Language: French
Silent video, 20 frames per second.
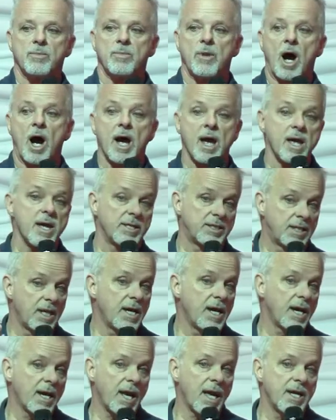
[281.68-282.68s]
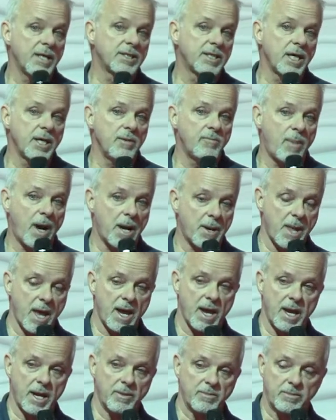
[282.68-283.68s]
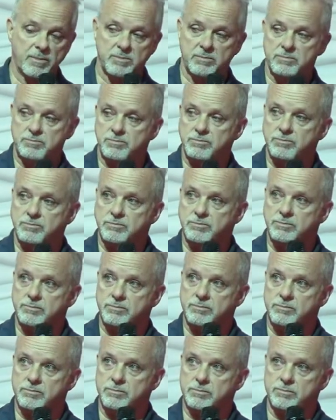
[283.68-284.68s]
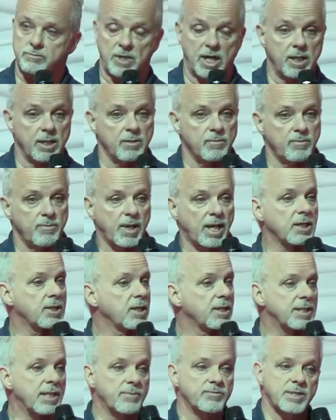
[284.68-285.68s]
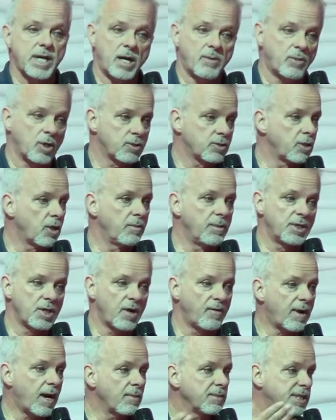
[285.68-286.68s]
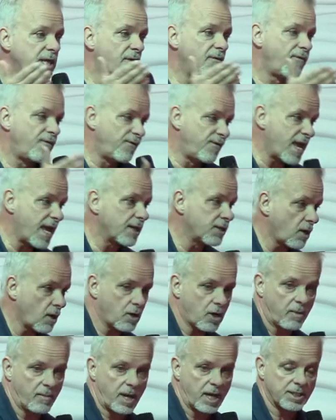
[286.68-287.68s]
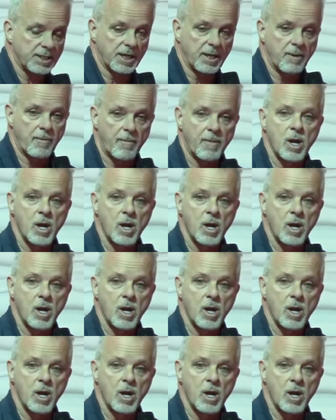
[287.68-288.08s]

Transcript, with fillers: a été arrêtée pendant ben, presque septembre, octobre et novembre. Ça vient de recommencer.